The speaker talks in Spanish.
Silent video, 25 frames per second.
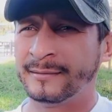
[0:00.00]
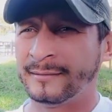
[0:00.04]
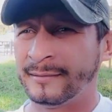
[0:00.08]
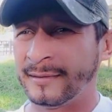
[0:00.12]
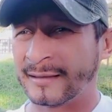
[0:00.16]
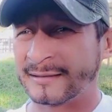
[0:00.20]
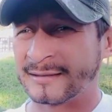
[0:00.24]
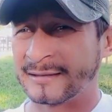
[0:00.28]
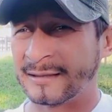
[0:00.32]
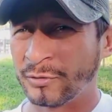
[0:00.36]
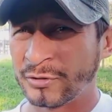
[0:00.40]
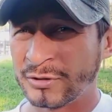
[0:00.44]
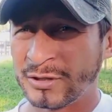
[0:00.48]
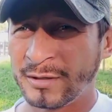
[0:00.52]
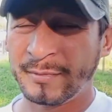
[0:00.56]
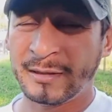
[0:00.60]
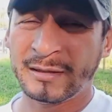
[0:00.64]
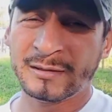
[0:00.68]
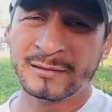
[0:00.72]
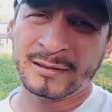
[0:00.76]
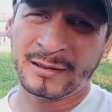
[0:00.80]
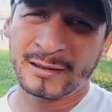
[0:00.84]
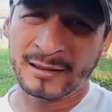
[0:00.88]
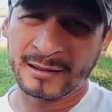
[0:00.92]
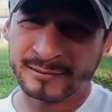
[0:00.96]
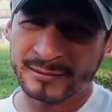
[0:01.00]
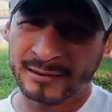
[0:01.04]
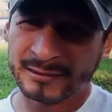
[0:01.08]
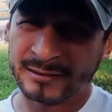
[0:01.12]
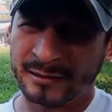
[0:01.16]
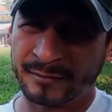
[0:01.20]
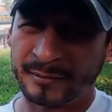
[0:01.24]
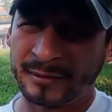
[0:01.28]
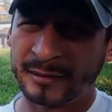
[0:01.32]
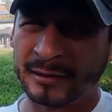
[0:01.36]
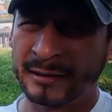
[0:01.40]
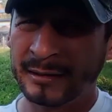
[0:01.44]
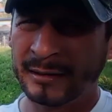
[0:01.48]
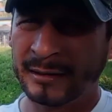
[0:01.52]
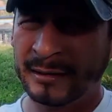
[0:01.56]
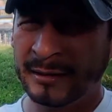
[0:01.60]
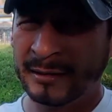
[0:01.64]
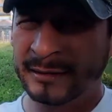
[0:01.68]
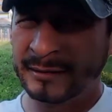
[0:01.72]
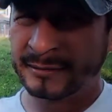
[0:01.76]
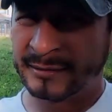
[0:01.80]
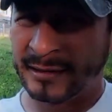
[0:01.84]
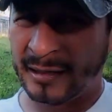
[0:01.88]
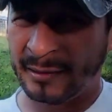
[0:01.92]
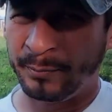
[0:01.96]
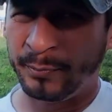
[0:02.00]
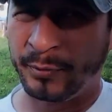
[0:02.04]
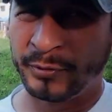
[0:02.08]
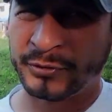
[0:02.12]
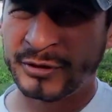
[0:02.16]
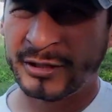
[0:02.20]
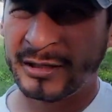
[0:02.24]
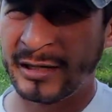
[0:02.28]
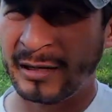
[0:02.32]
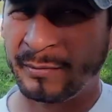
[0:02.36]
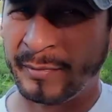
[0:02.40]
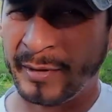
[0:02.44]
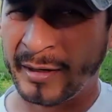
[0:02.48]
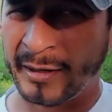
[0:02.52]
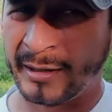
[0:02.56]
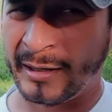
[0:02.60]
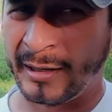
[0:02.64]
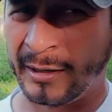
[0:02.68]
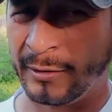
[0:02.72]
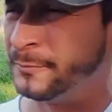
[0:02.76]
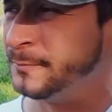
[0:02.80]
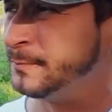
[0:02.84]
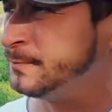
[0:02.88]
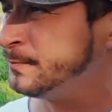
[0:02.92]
Lastimosamente hay gente también tramposa en el mercado.